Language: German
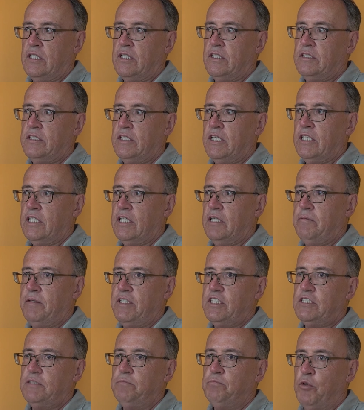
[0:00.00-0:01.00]
sind die
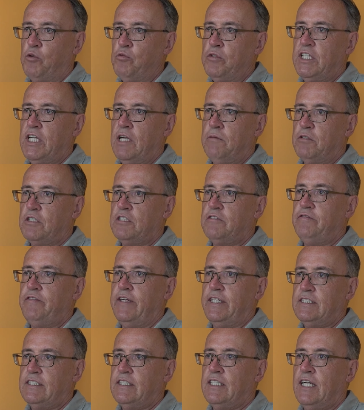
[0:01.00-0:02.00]
gewissen Punkte, was
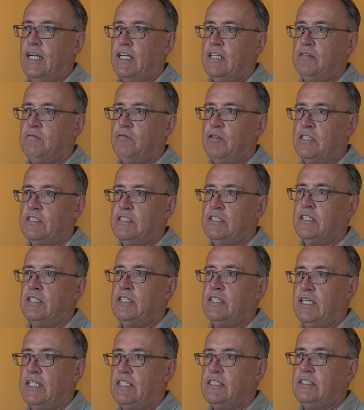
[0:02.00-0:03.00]
festgelegt worden
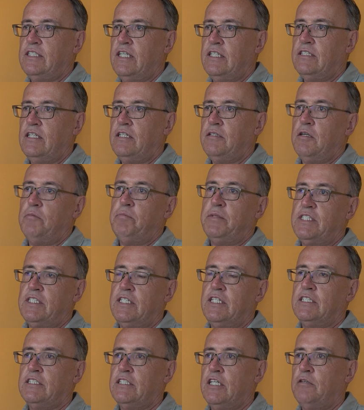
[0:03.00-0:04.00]
sind gestern. Nicht? Der
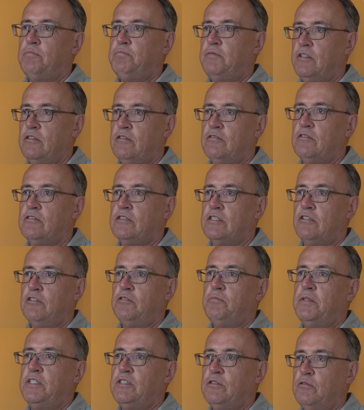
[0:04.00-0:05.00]
Bezirkshauptmann hat uns
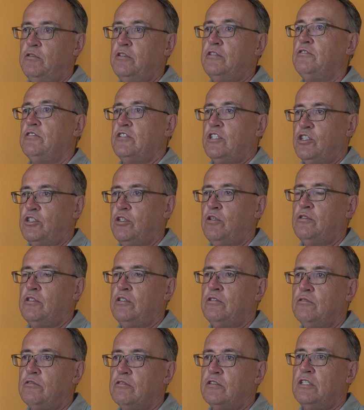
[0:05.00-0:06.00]
auch besucht,
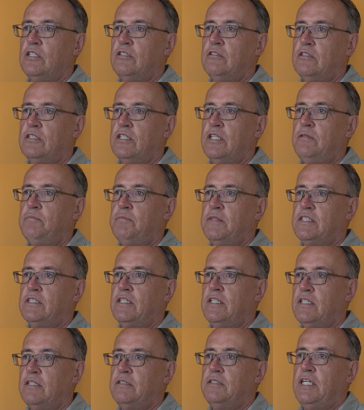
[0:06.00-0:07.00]
unterstützt uns auch nicht? mit
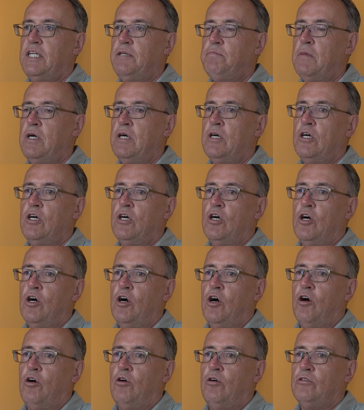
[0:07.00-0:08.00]
seinem Team.
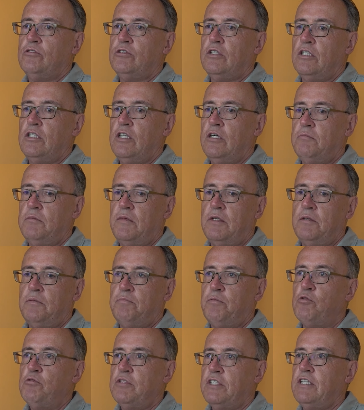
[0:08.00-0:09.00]
Und dann haben wir
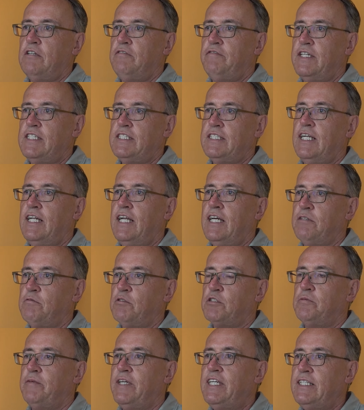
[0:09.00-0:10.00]
Punkte festgelegt,
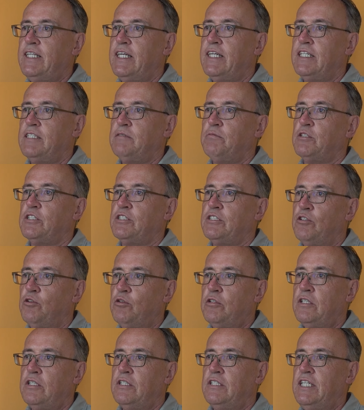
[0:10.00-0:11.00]
was wichtig ist, was
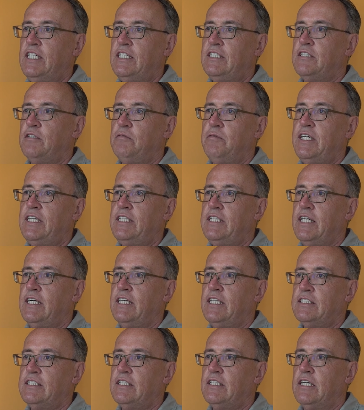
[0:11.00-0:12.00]
noch nicht so wichtig
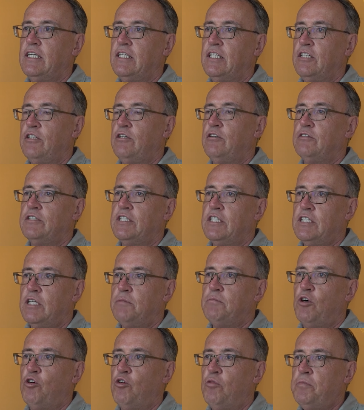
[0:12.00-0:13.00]
ist. Und das
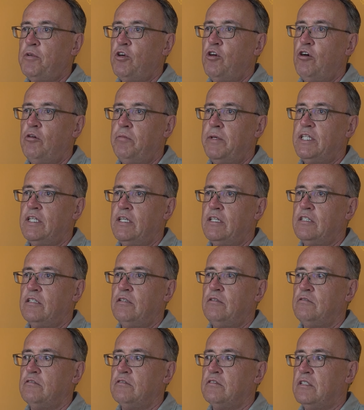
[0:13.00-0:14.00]
haben wir abgearbeitet
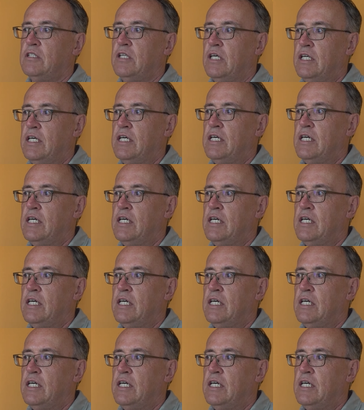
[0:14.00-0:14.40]
und